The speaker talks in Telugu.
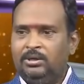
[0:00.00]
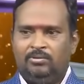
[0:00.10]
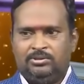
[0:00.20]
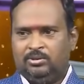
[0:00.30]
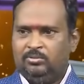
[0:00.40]

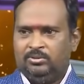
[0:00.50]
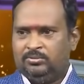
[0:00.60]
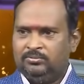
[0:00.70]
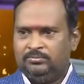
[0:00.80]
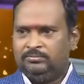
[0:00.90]
నిద్రావస్థలో
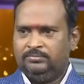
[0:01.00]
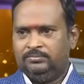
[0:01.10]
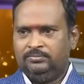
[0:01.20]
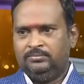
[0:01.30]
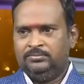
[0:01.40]
ఉంటుంది
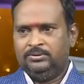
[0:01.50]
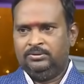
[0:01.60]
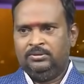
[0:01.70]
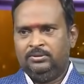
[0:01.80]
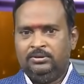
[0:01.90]

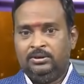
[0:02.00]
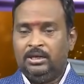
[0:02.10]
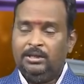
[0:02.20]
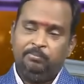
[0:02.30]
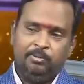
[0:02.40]

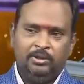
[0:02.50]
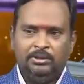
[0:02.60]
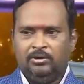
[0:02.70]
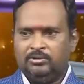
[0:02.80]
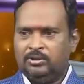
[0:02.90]
అది ఎప్పుడు
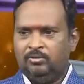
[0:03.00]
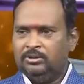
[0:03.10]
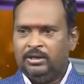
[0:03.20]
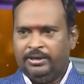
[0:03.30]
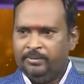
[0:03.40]
నిద్రావస్థలో
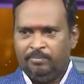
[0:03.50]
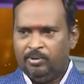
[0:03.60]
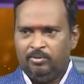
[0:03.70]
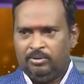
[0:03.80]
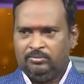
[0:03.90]
ఉంటుంది దానికి ఏం
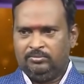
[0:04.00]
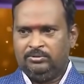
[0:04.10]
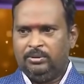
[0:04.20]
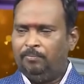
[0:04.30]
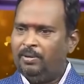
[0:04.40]
పని ఉండదు
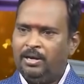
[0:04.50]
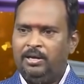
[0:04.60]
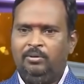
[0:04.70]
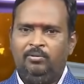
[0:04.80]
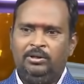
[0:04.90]
మన
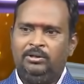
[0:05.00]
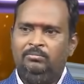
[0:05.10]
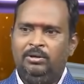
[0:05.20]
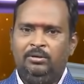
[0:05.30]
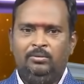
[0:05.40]
పక్కనే
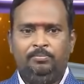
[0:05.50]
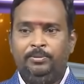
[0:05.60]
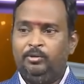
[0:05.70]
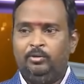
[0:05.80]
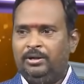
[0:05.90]
ఇంకోటి మనకు
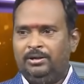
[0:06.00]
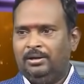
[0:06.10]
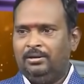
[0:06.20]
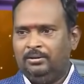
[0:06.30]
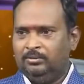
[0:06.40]

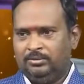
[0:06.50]
పిట్యూటరీ ల్యాండ్